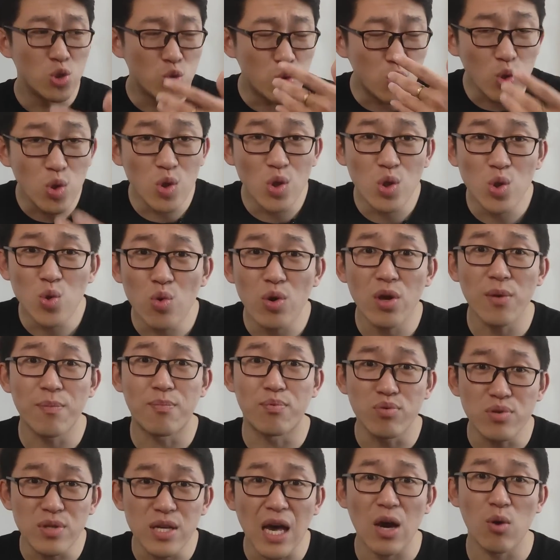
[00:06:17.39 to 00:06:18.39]
军队
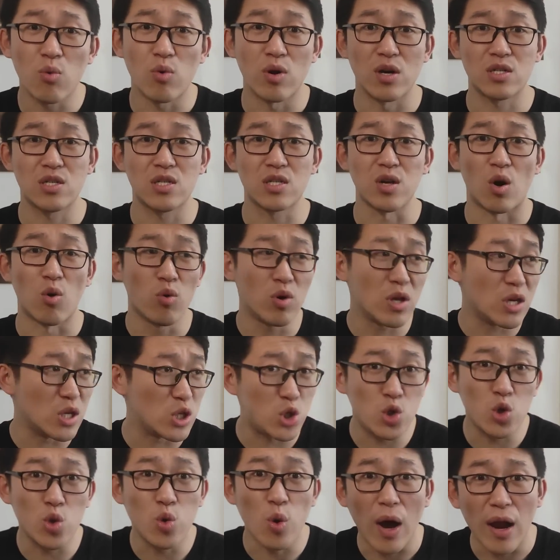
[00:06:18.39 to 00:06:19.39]
不在我手里，
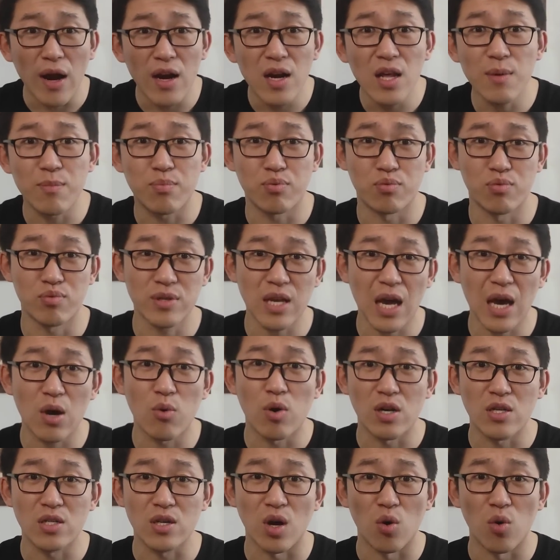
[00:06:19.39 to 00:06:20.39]
权力不在
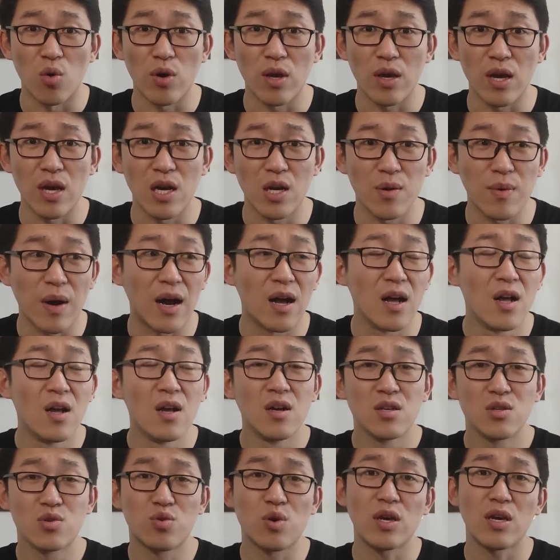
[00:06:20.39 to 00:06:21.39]
我手里，是吧？
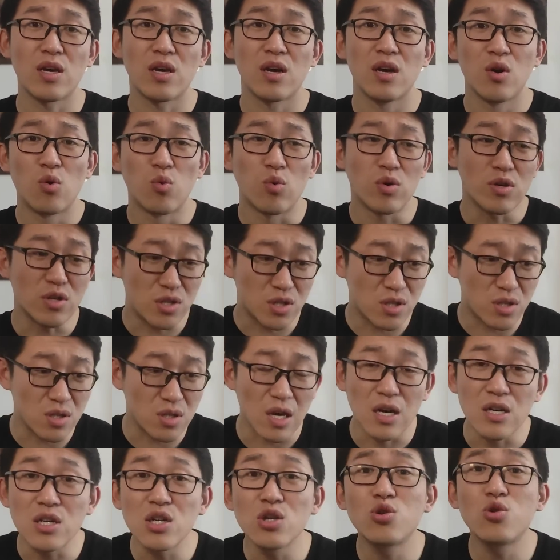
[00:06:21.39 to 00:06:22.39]
所以我只
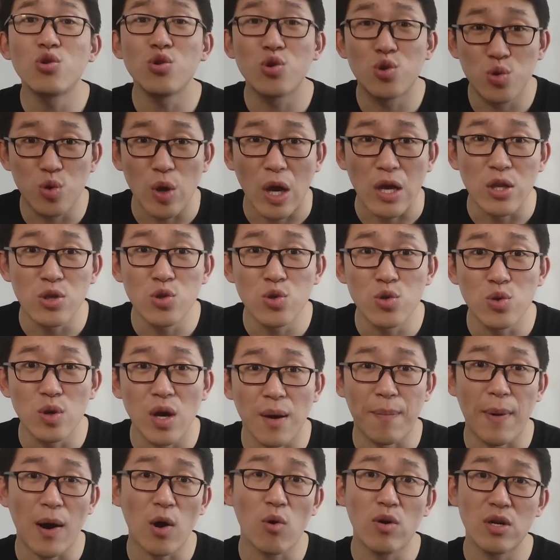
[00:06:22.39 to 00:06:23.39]
能是去选举
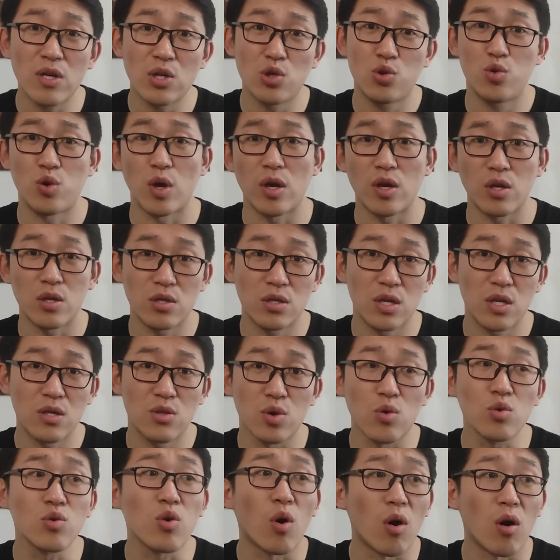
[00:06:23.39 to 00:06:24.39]
啊，包括这选这
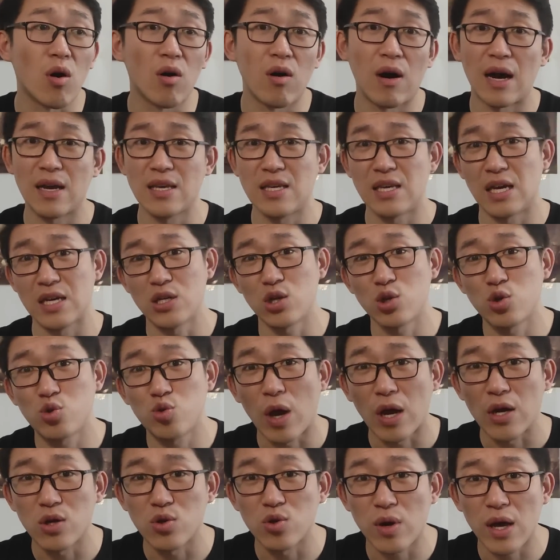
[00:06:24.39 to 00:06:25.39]
总统啊，也是
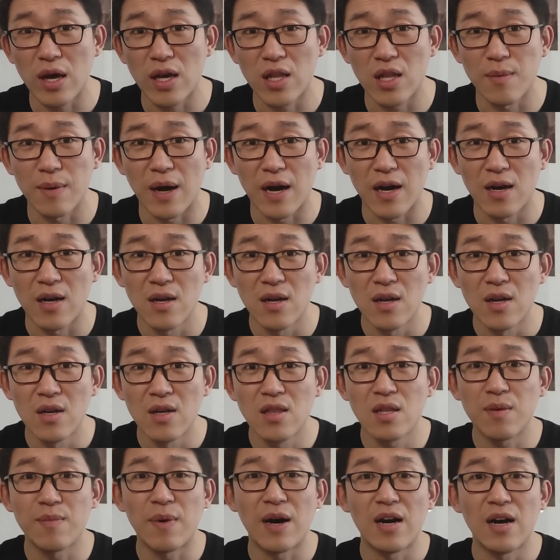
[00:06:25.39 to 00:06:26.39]
选出来的嘛。
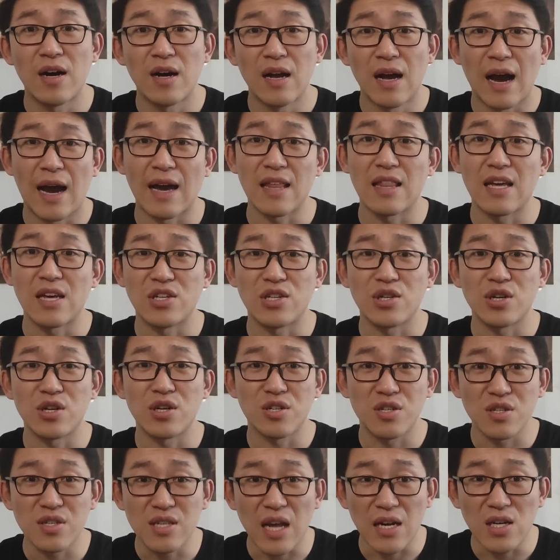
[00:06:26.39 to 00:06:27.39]
那么还得是
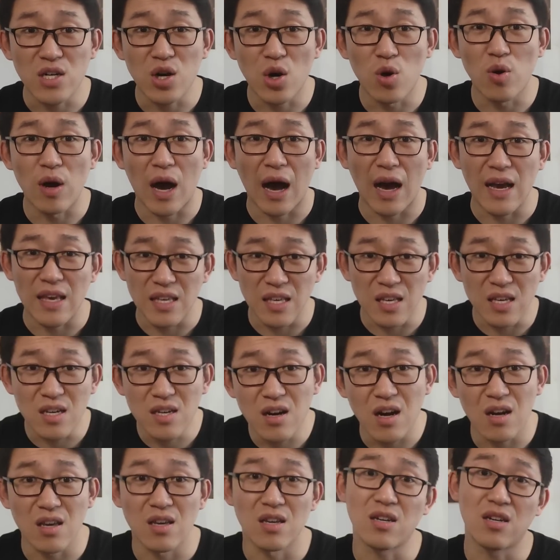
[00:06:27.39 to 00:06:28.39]
十三周啊，一
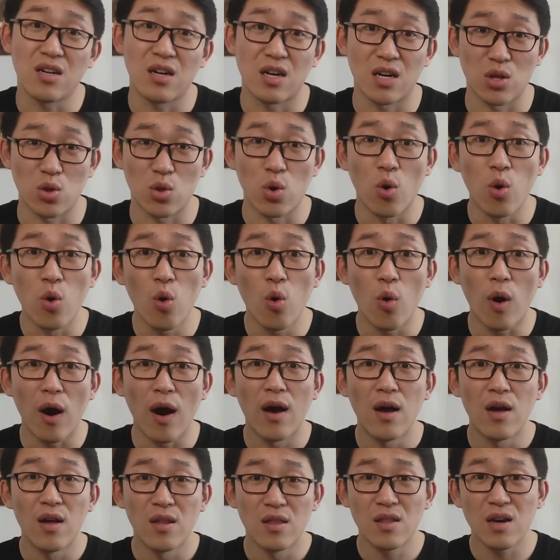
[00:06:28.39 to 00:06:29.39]
个一个的通
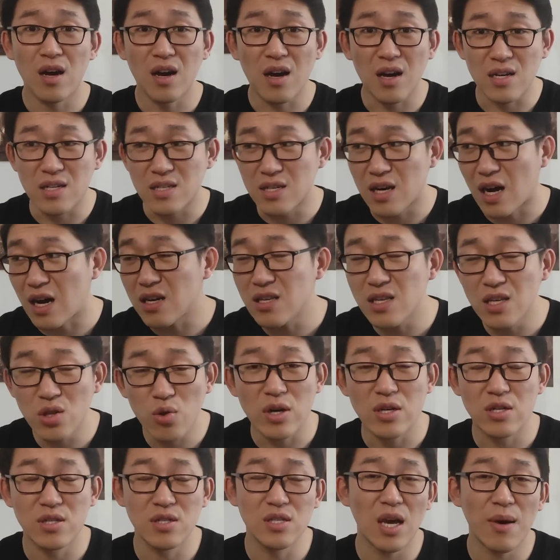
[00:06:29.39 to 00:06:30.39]
过。那很长一
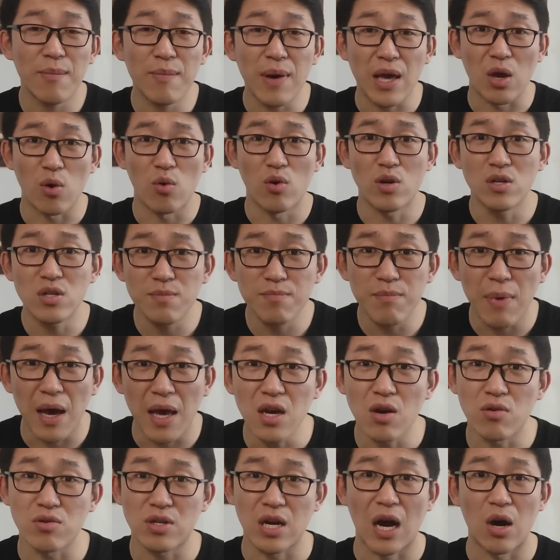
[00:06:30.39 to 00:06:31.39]
段时间，美国是
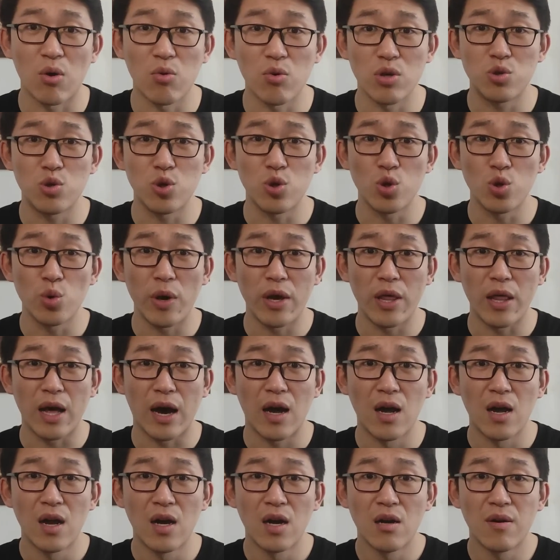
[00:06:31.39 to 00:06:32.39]
没有常规军队
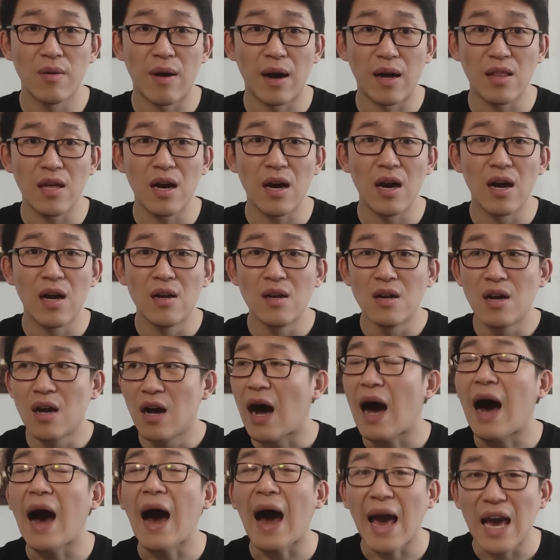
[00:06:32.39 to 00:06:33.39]
的，是吧？那
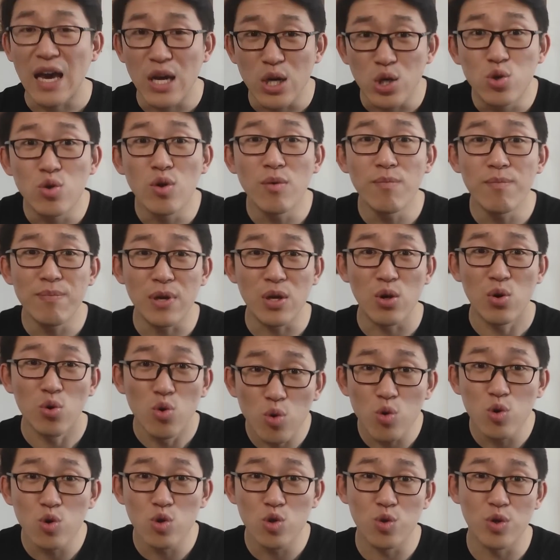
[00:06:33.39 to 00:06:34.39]
海军比
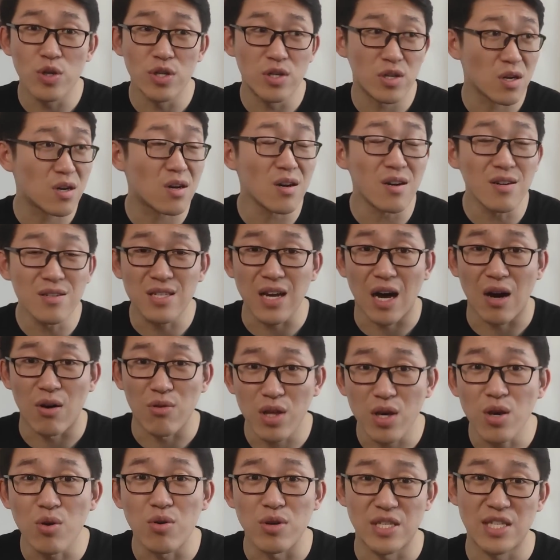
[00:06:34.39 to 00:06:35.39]
陆军是更
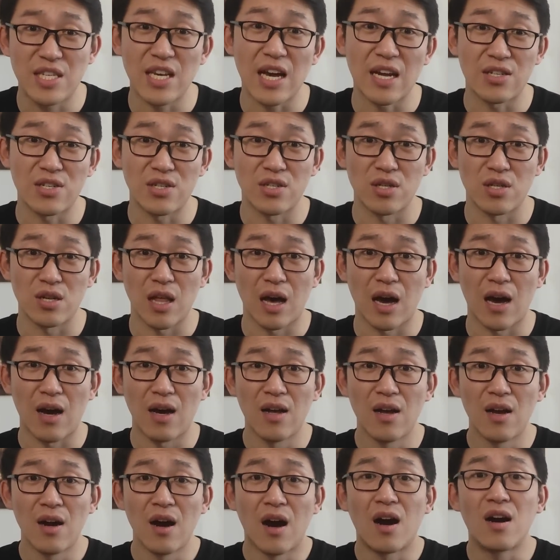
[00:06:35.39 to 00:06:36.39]
早的有建制的，
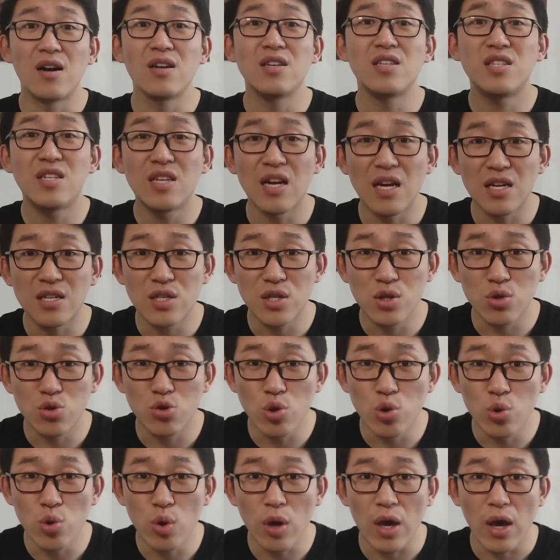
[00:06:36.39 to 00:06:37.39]
而限制
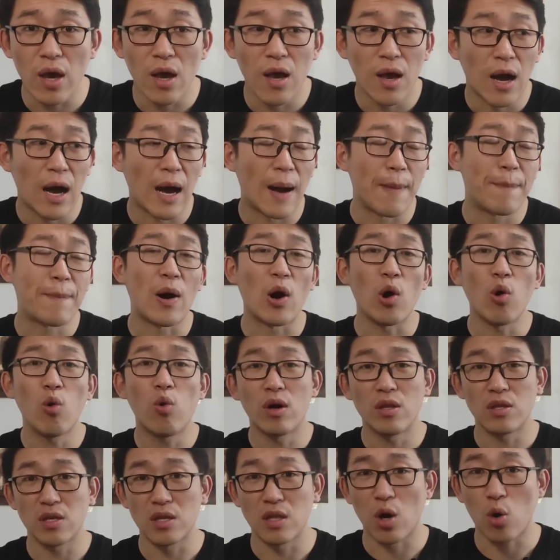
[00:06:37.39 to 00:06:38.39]
军队啊，包
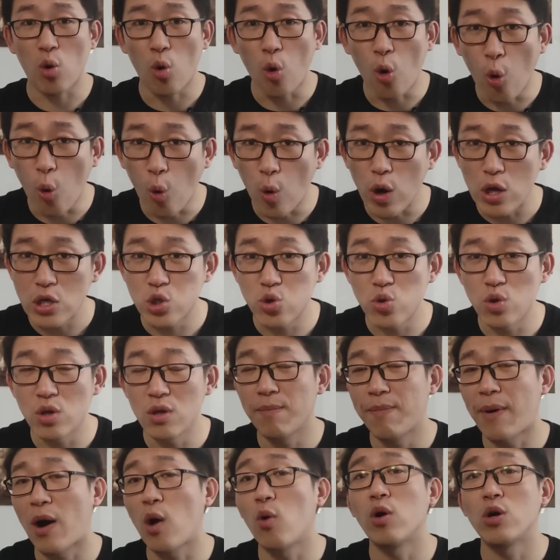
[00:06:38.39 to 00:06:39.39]
括你的扩
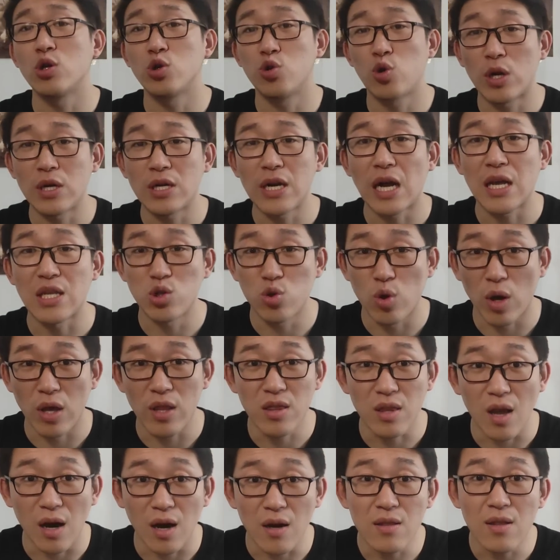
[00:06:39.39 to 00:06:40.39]
军、包括宣战
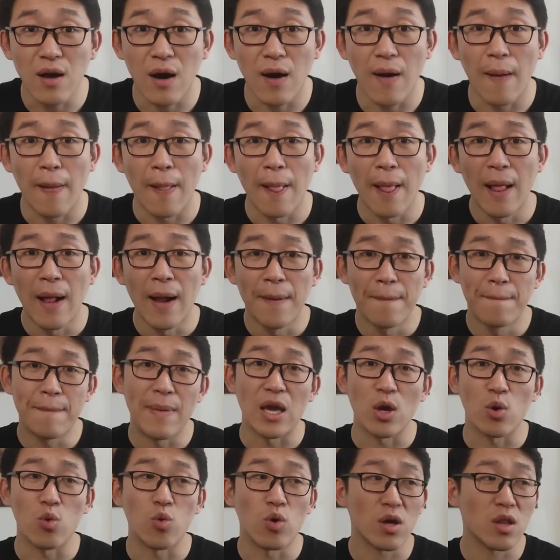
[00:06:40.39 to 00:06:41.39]
权等等，
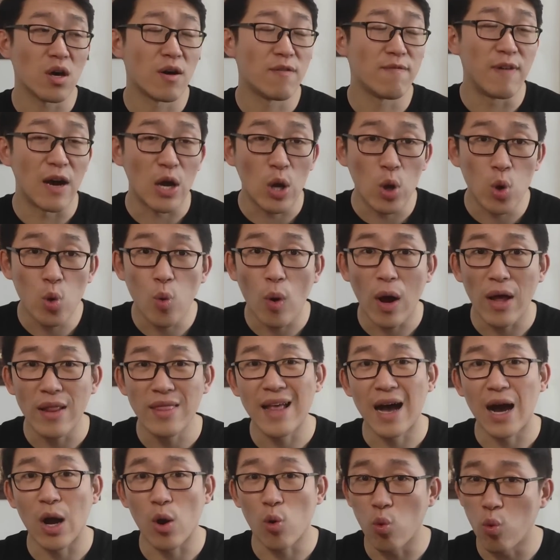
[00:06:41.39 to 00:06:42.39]
美国的文
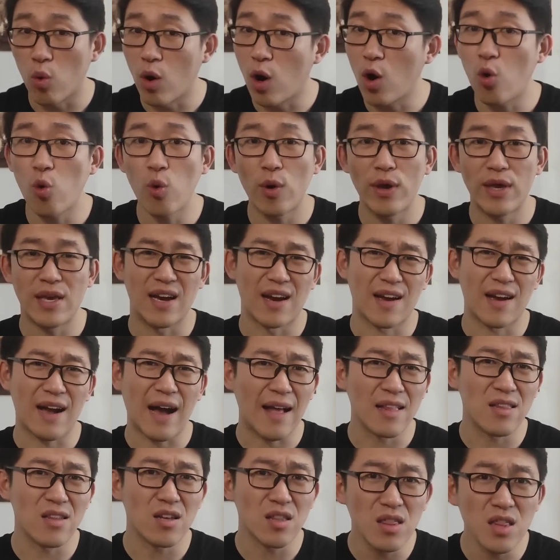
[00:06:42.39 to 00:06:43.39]
官呢、国会呀
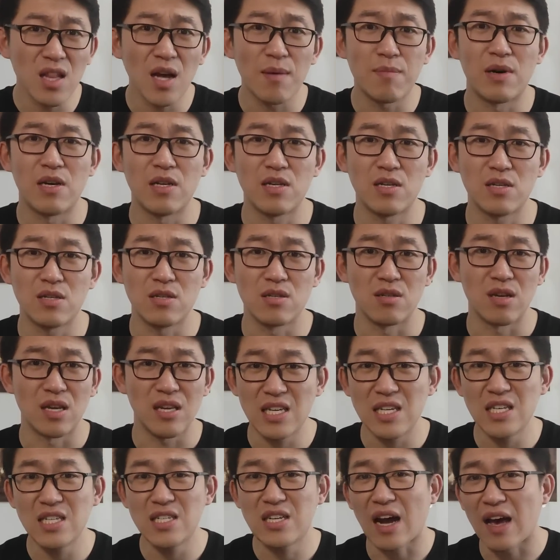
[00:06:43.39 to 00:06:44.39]
看的那么死。
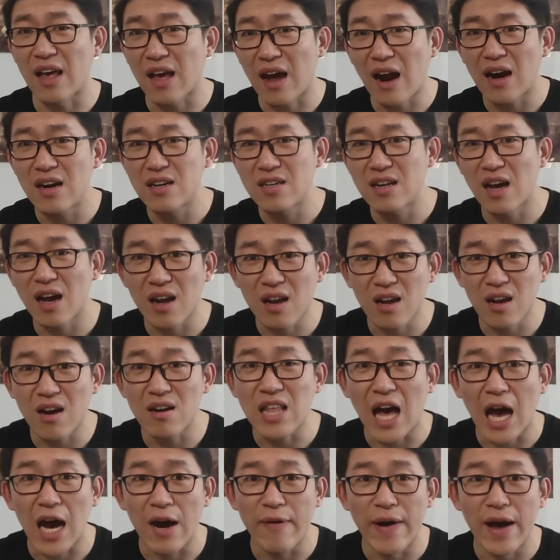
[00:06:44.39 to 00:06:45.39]
一战、二战
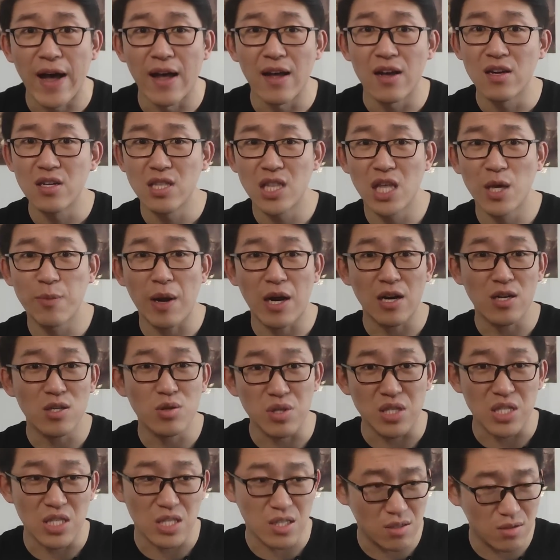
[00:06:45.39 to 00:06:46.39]
刚打完，那边
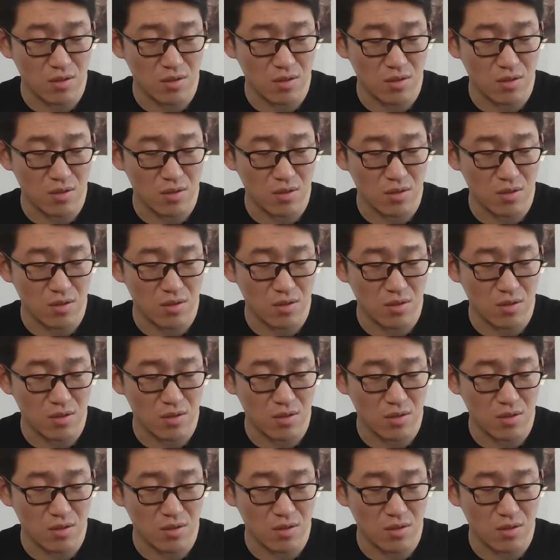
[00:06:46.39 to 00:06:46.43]
就。